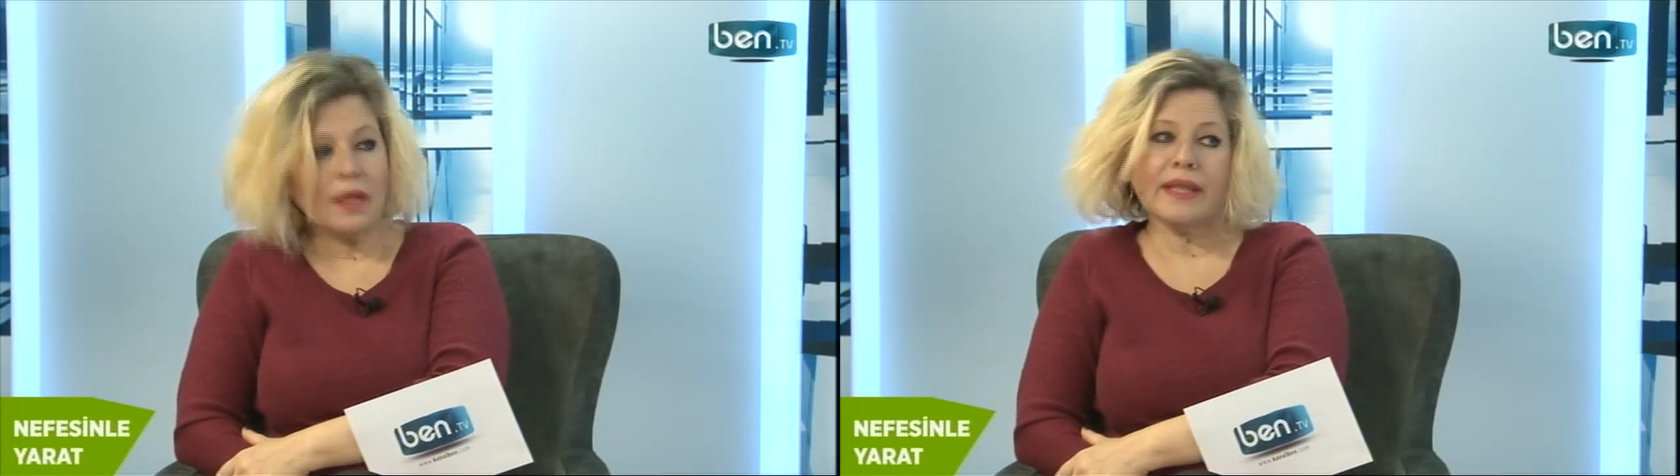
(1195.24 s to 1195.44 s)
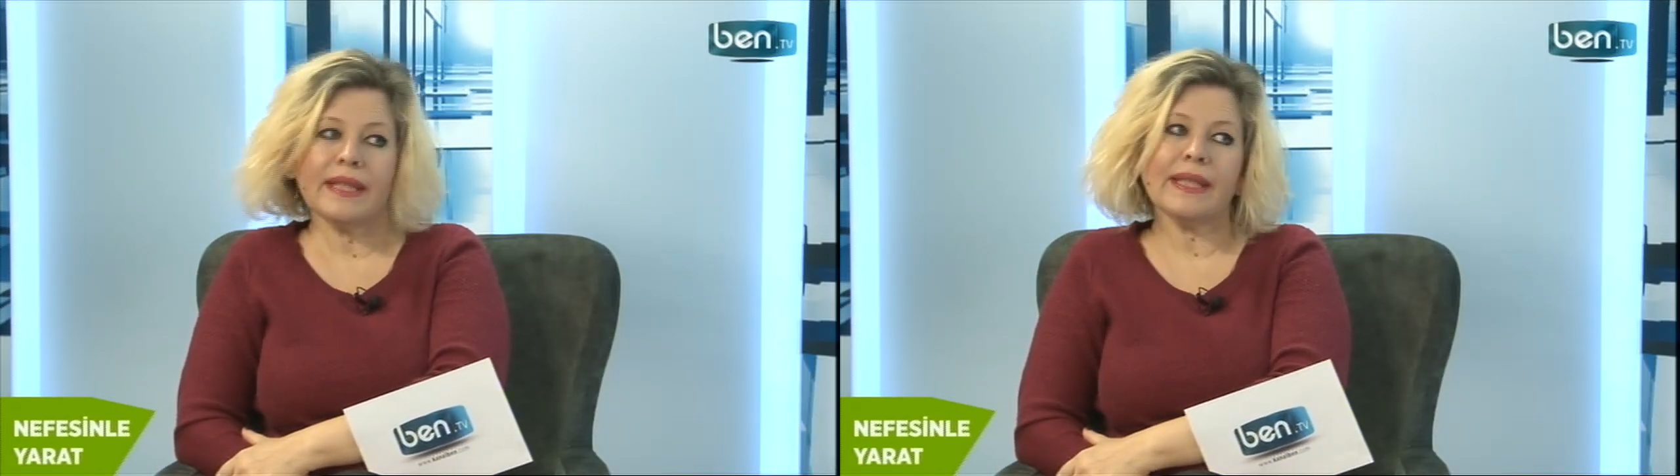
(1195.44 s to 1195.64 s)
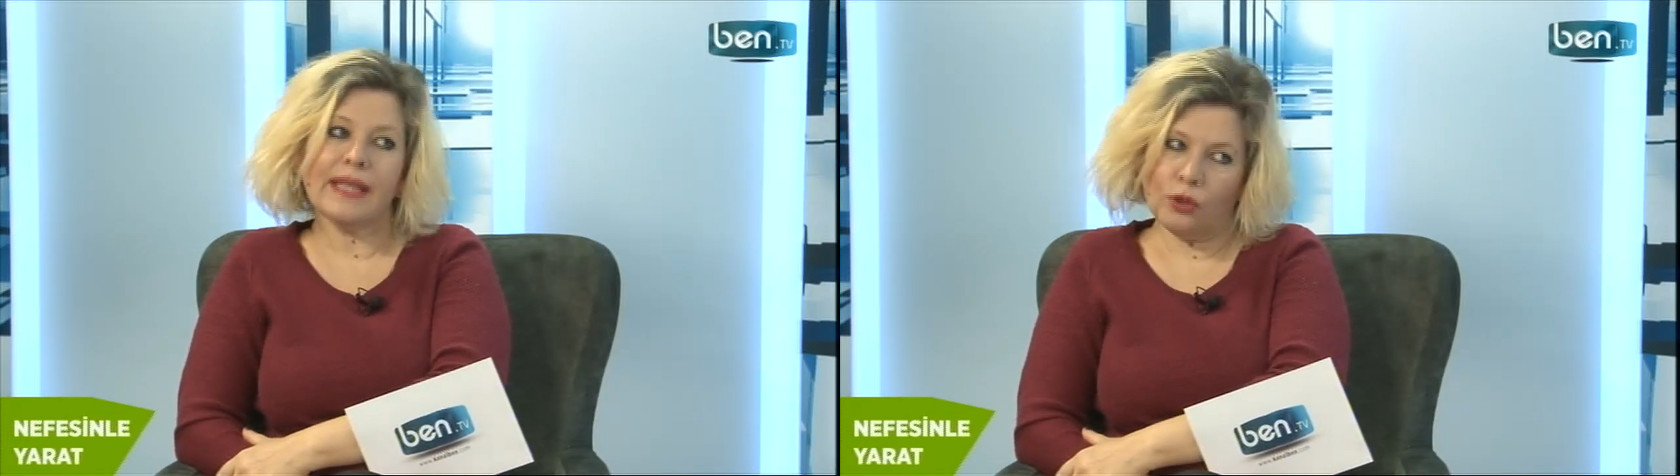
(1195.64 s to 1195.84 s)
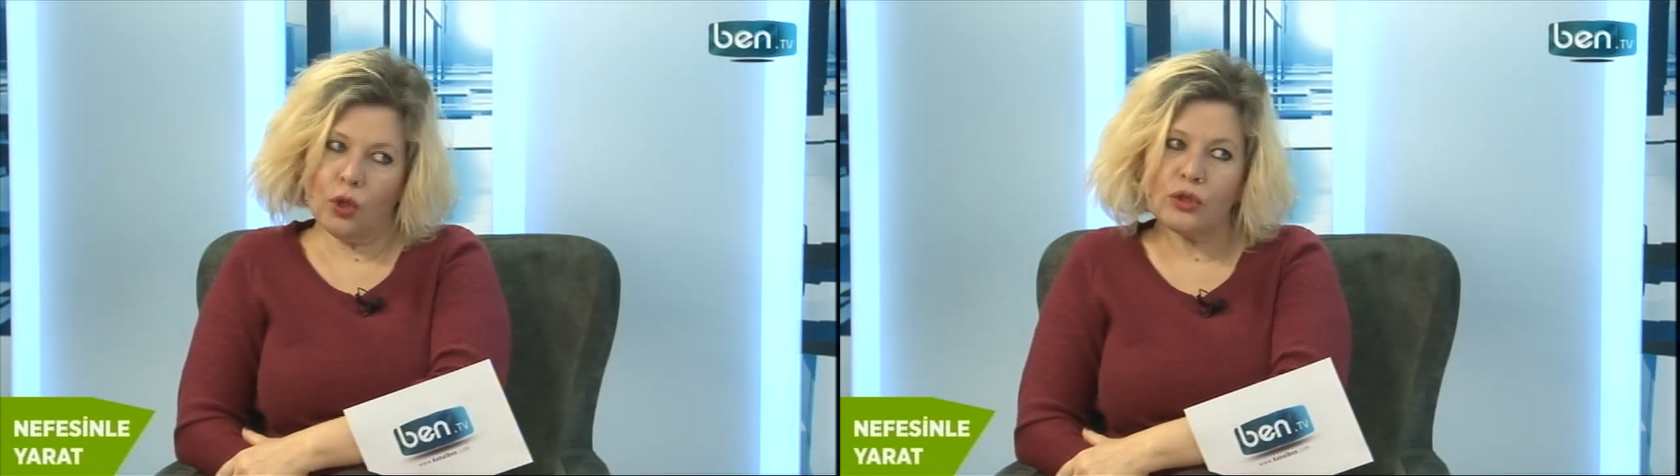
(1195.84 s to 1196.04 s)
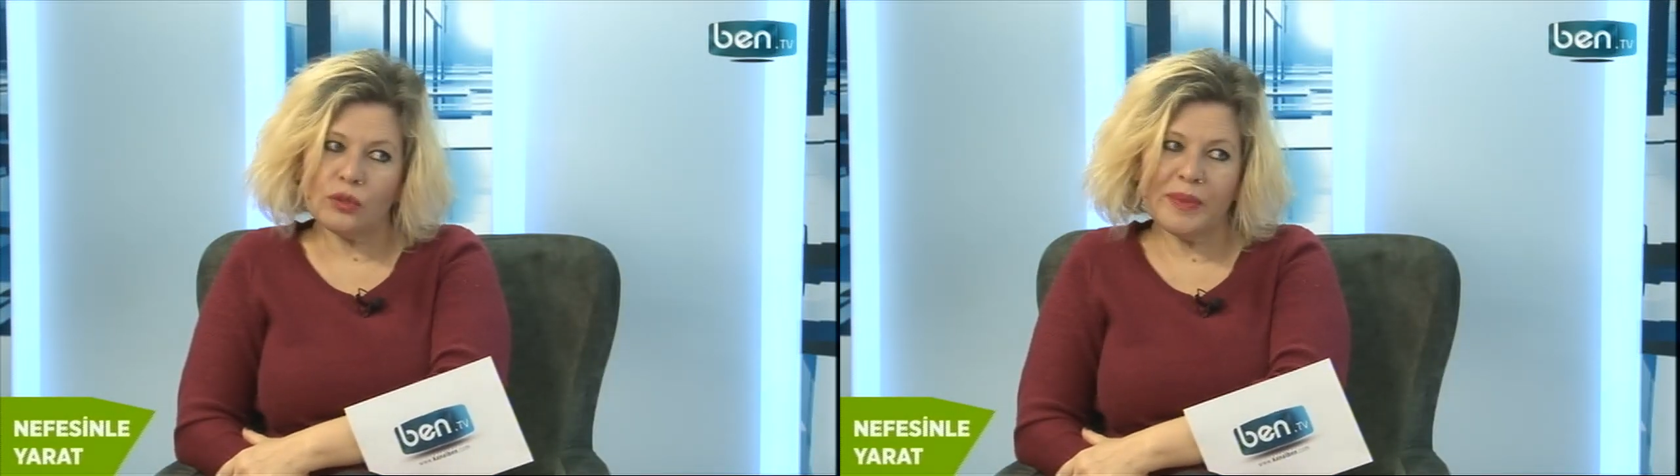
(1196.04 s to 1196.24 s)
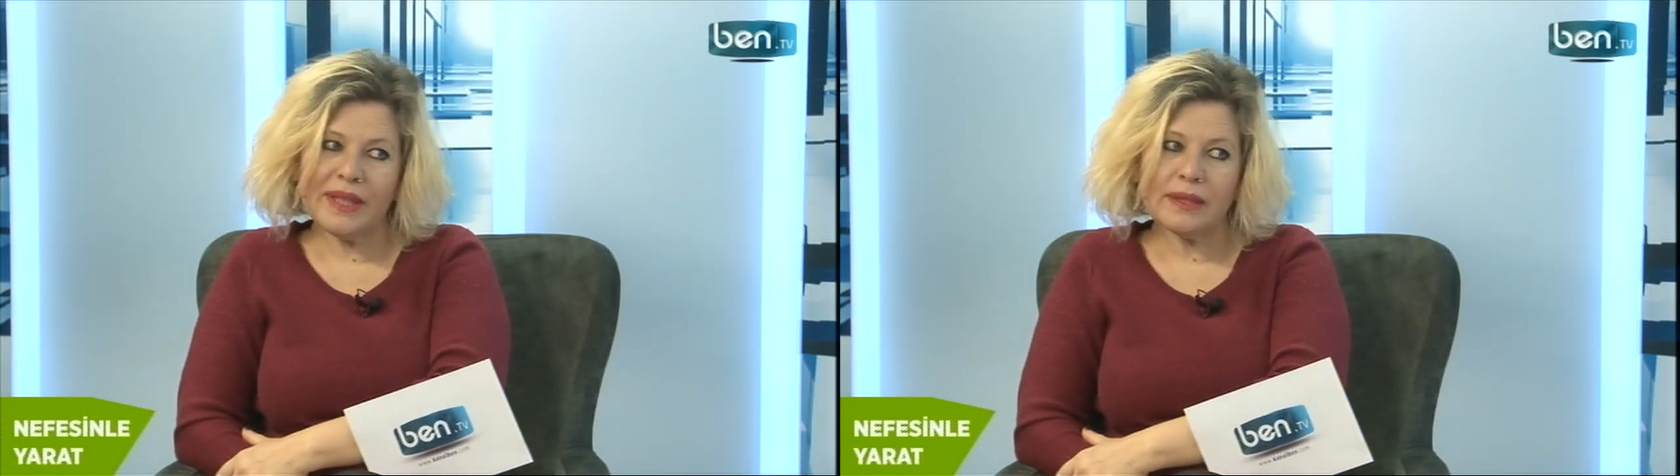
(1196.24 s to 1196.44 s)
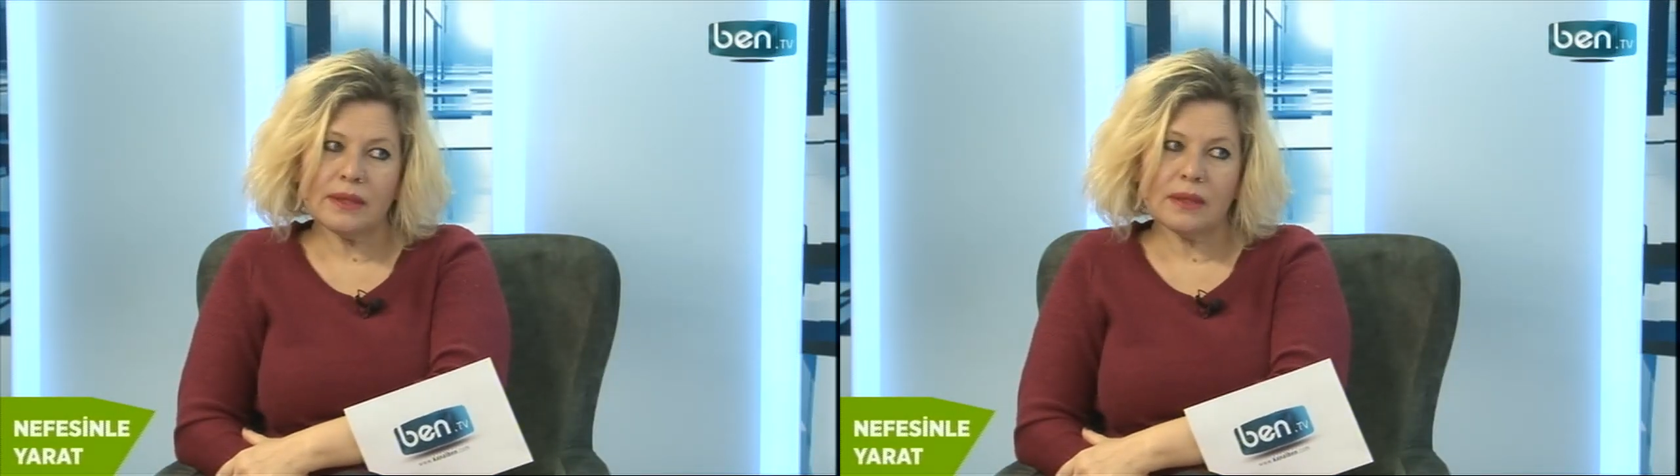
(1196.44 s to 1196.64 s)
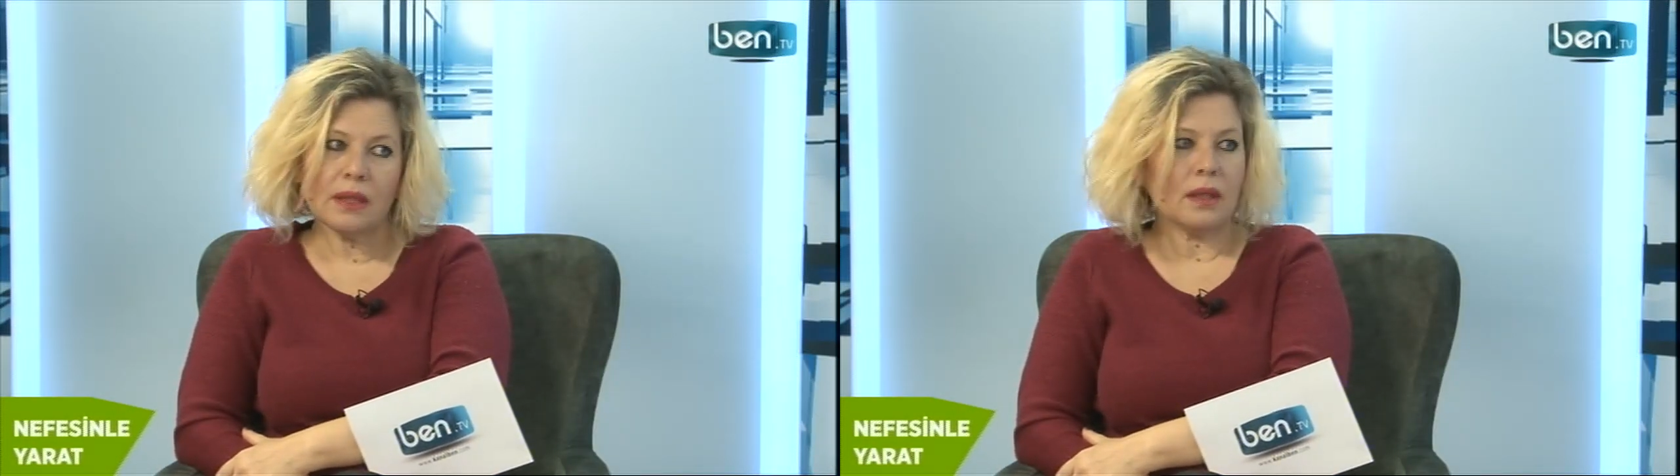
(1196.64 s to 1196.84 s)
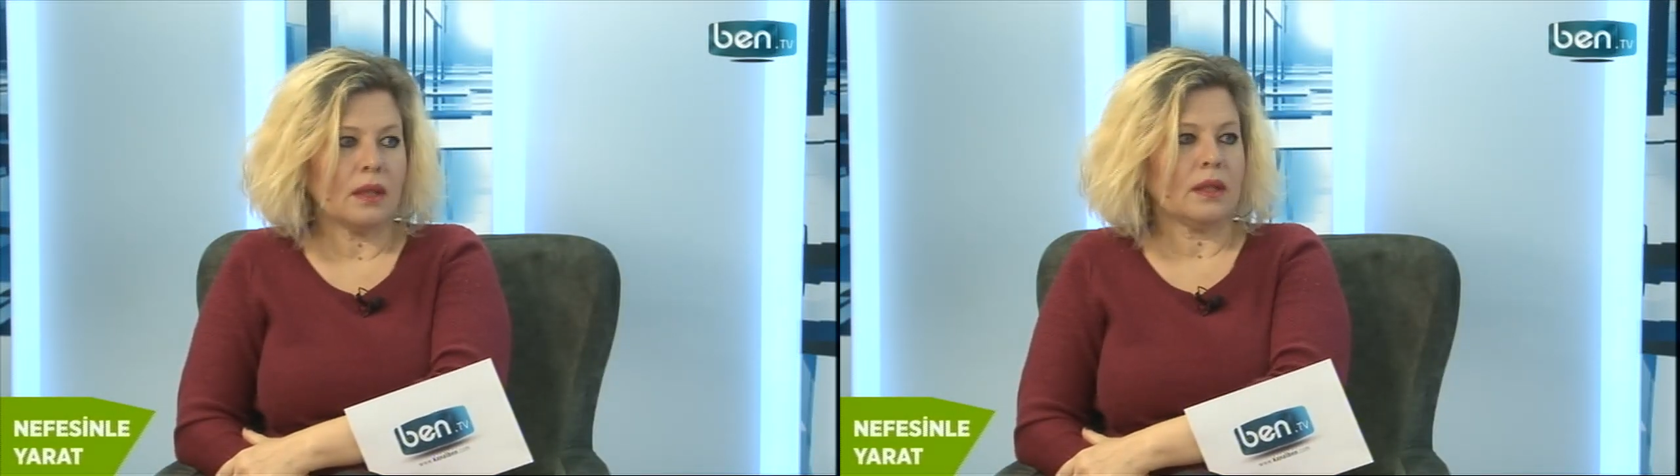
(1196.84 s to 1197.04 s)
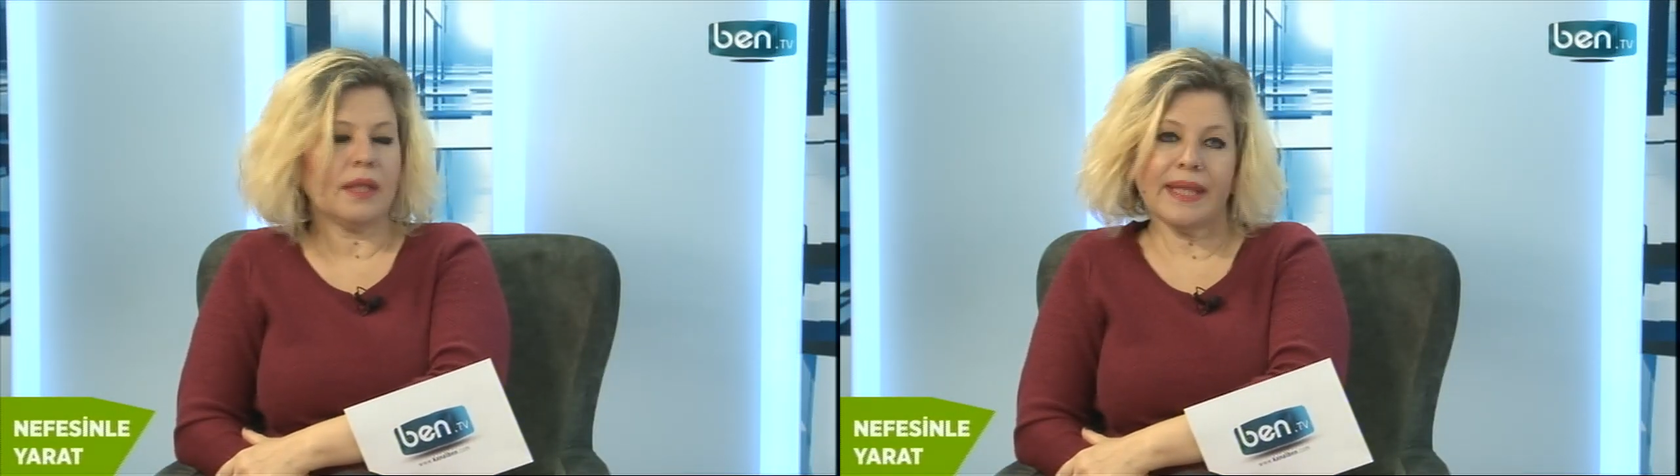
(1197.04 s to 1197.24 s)
ya 4-1
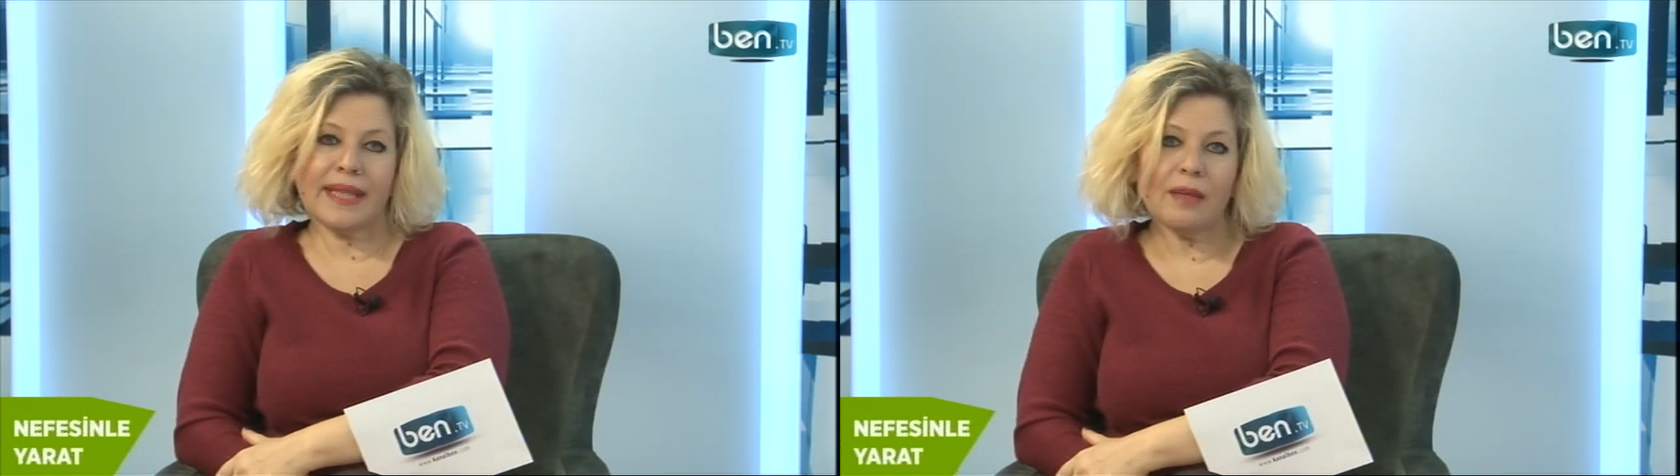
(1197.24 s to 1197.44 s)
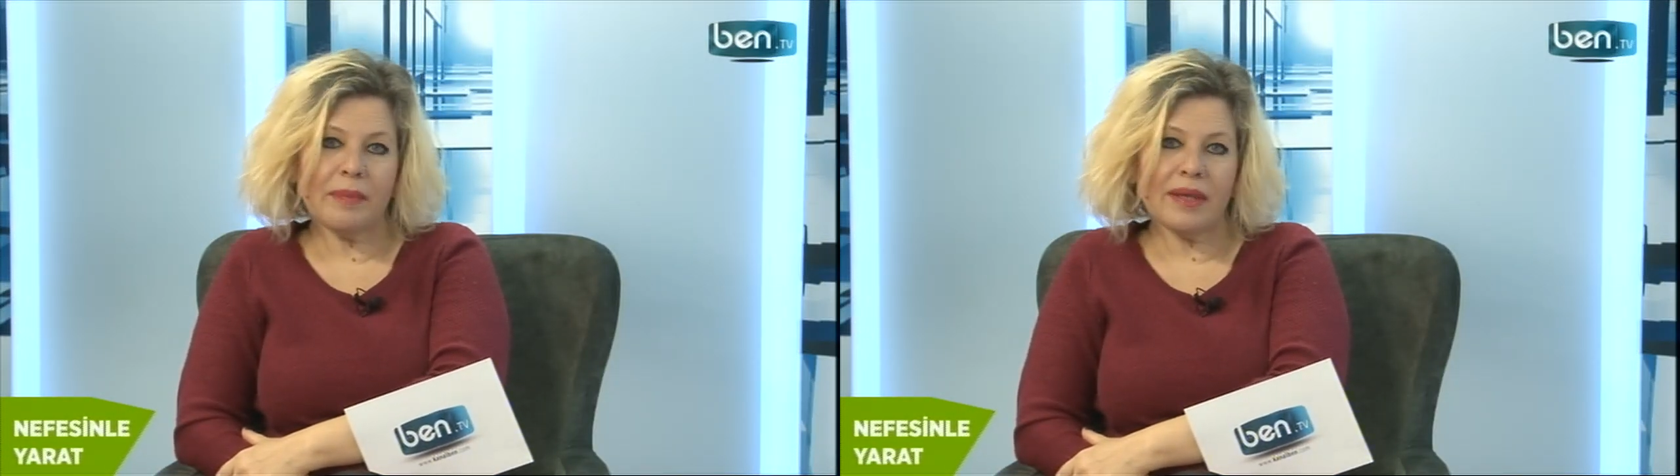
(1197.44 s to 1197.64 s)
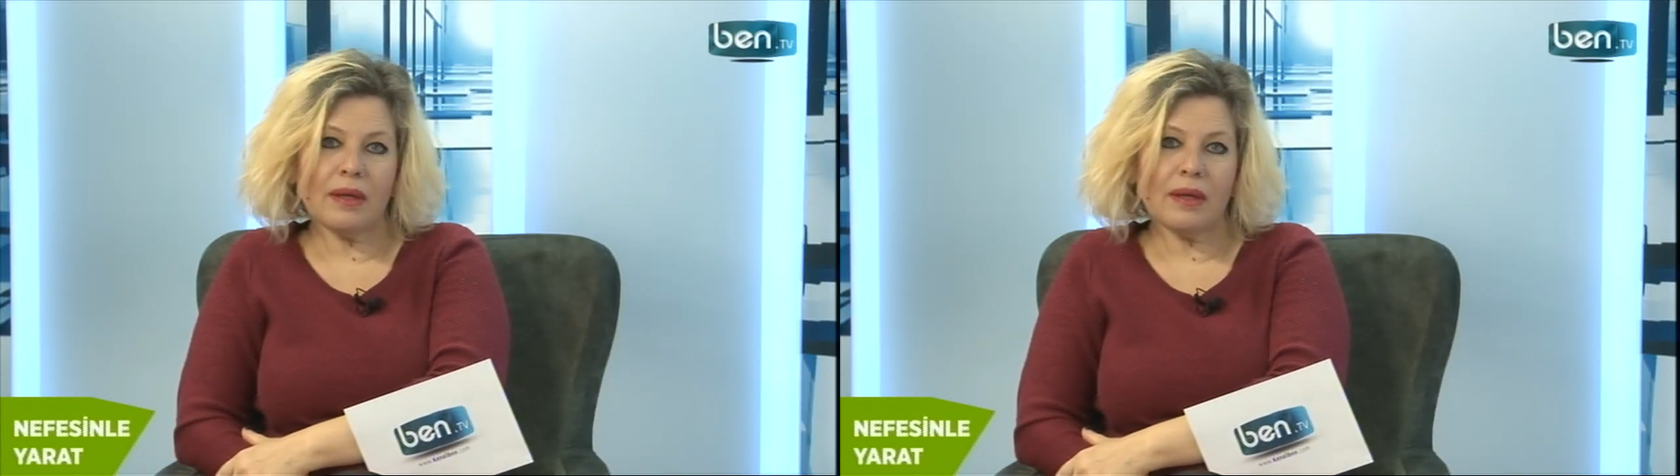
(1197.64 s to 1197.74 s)
ya 2-1